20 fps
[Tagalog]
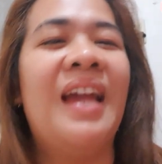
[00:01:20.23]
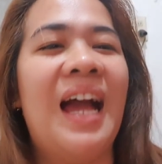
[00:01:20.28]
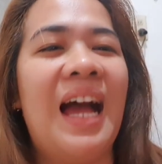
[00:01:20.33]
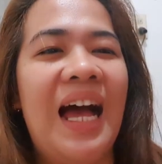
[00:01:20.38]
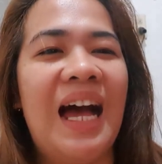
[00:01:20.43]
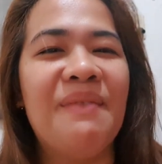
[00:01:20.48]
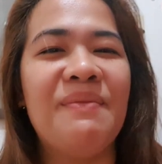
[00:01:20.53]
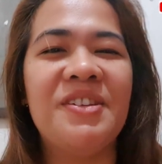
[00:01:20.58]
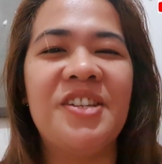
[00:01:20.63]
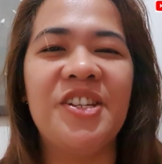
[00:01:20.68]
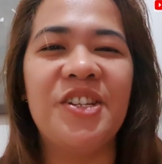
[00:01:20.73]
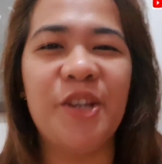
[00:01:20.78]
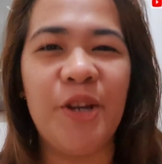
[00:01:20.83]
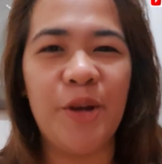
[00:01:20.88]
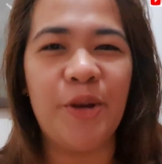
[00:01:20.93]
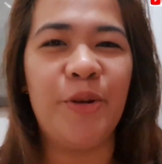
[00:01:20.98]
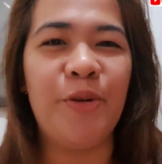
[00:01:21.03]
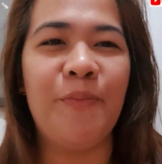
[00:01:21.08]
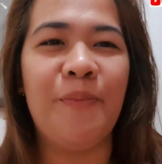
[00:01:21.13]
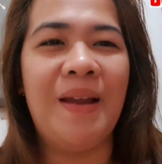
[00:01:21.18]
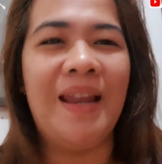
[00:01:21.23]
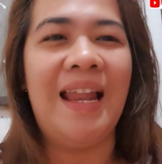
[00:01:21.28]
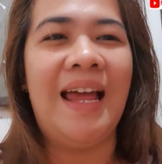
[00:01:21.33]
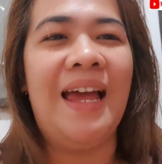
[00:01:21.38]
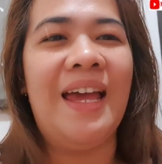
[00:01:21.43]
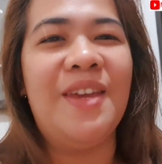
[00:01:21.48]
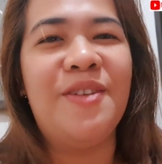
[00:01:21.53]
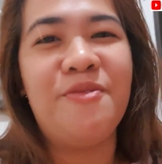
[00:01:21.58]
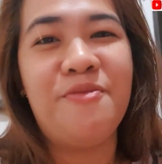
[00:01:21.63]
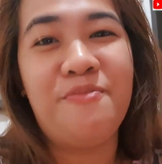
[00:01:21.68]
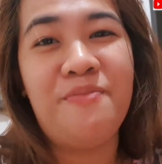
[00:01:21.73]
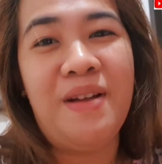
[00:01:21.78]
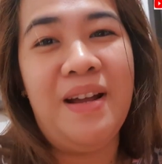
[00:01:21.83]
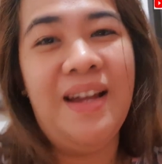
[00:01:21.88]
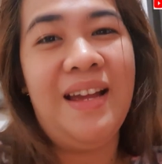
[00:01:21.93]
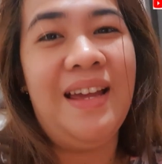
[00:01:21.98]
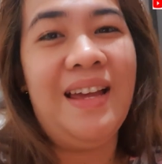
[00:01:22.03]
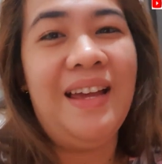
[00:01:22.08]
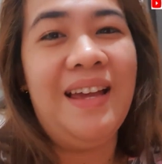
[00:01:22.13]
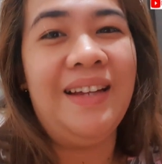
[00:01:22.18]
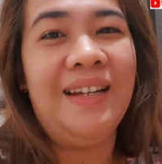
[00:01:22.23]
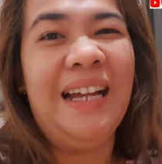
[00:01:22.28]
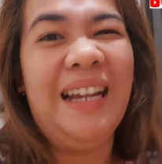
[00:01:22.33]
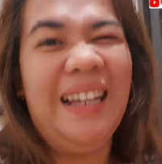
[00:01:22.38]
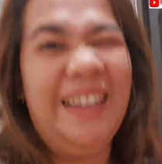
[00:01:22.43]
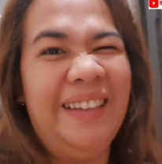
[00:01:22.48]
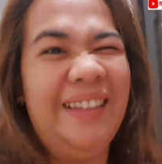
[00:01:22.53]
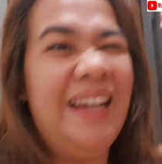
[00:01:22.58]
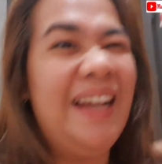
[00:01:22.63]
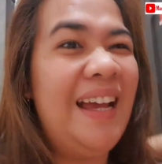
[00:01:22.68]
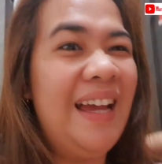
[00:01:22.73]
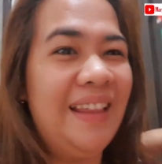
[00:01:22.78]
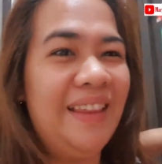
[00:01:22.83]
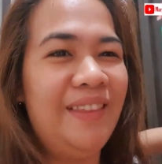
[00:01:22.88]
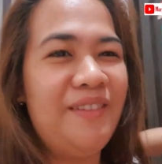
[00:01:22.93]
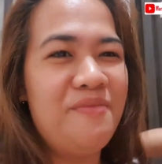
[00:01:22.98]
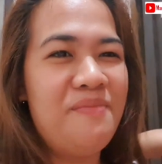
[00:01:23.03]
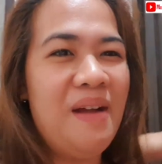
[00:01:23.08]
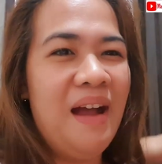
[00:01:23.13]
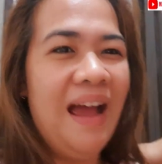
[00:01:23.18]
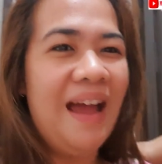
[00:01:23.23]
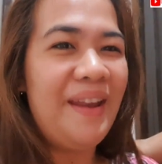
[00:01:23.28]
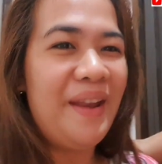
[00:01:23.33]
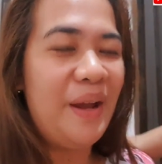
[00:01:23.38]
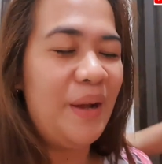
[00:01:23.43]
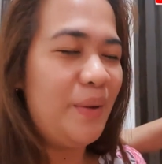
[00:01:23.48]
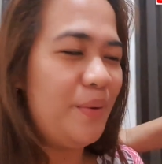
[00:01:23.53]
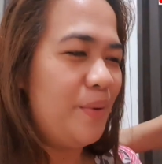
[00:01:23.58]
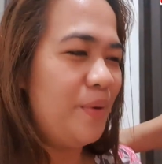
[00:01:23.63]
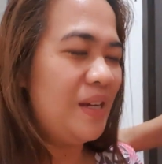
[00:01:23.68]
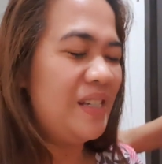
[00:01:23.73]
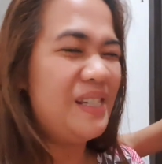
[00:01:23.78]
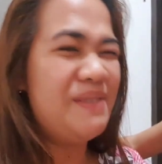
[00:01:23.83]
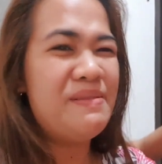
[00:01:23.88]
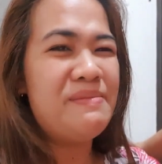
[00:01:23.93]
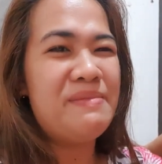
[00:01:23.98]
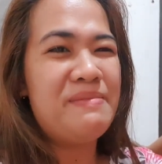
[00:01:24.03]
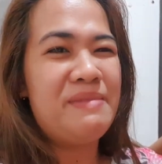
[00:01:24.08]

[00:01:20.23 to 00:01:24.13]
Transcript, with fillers: um, isi-share ko pala yung mga kagat-kagat ng mga anak ko. Kasi may